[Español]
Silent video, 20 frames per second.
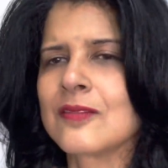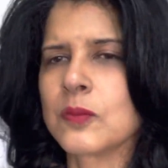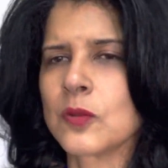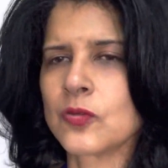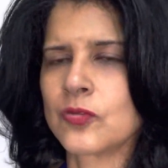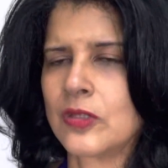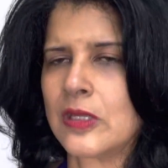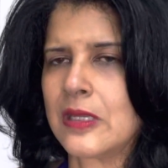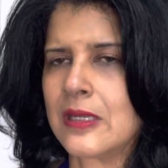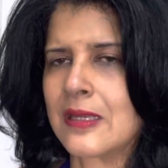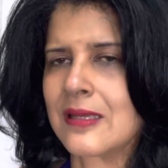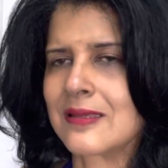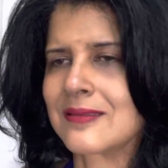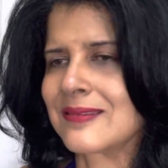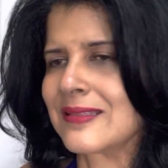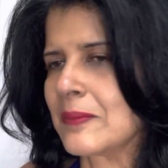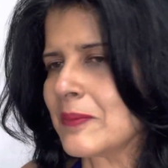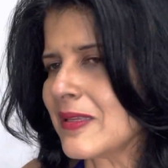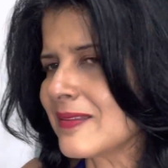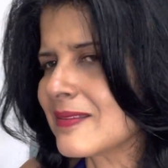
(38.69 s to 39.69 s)
bocinas,
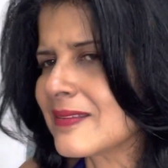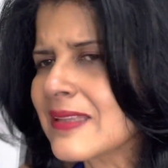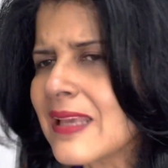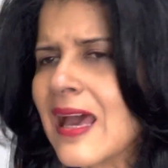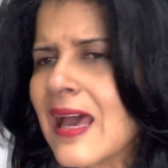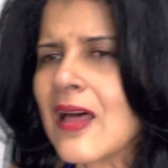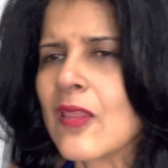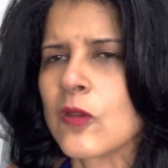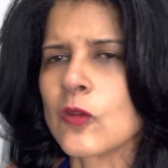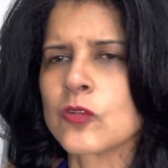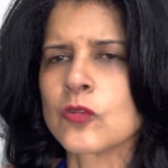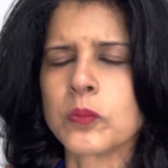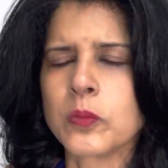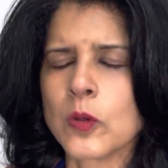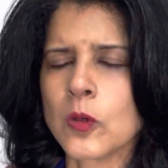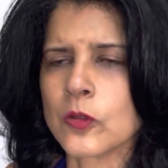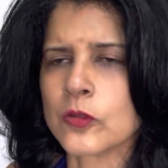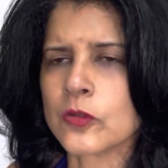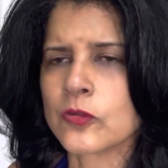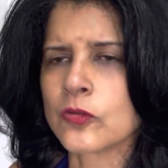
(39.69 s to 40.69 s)
demasiados
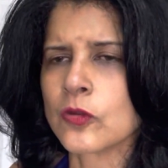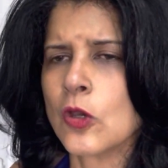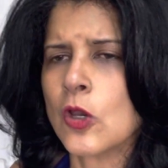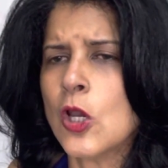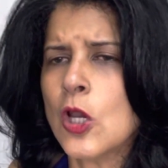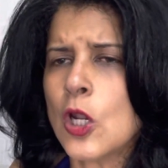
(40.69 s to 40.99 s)
bots,